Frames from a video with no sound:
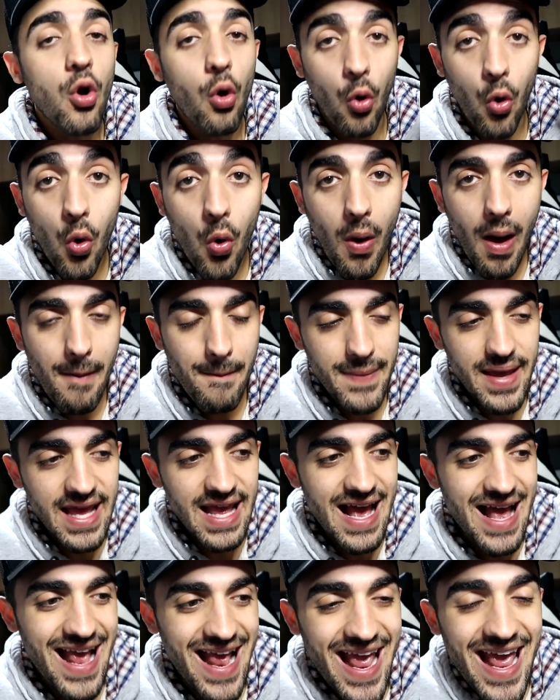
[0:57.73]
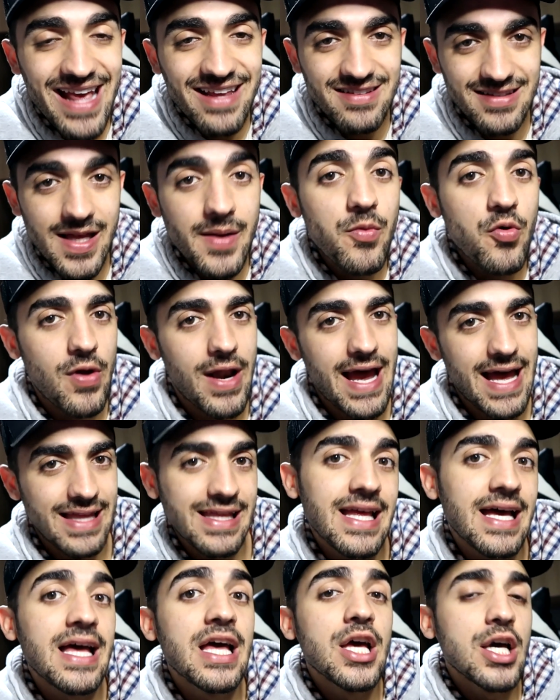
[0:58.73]
com a minha
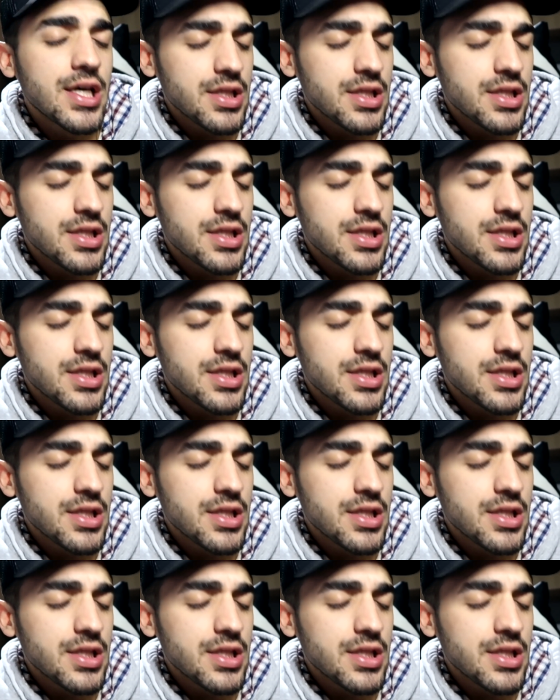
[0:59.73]
ex-namorada.